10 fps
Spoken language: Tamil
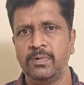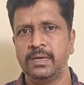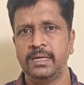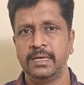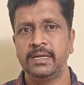
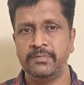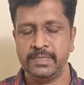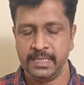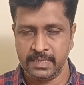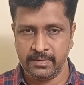உங்களுக்கு இருக்கிற
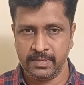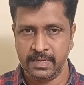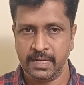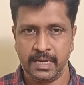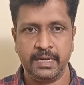விஷயத்தை வந்து
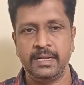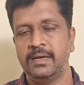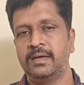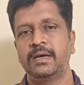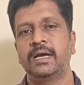நான்
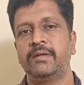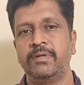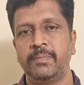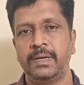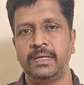கரெக்டாக
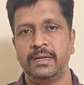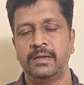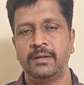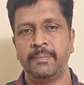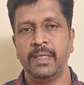கன்வே பண்ணிடுறேன்
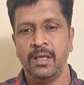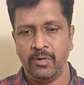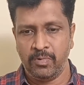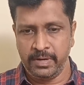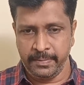நான்
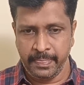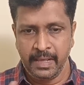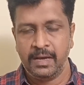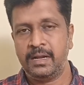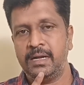ஒன்று
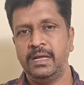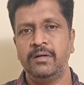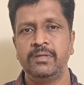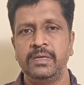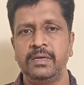
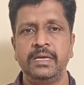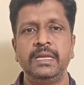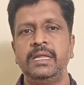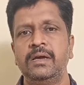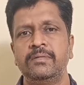ரெண்டாவது
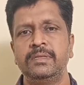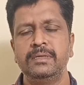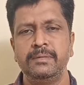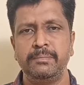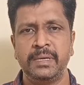இந்தியா
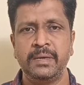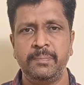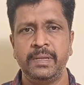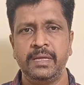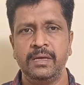வந்து
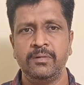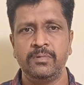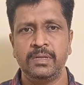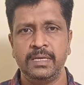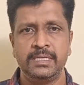மிகப்பெரிய
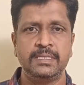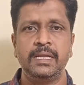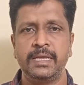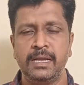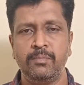ஒரு
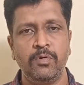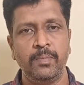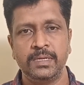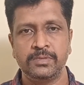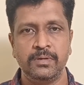ஹிஸ்டாரிக்கல்
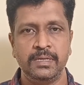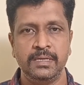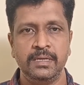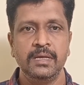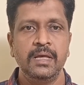மூமெண்ட் சொல்லிட்டு
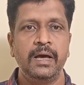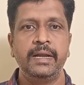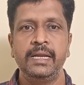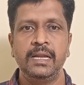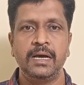
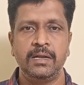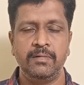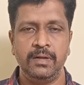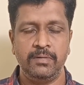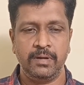அனில்
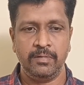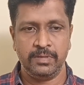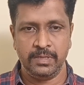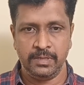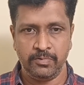அகர்வால் அவர்கள்
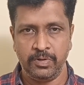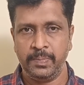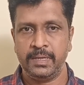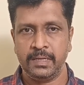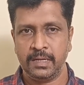வந்து
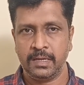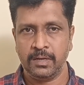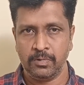குறிப்பிட்டிருக்கிறாங்க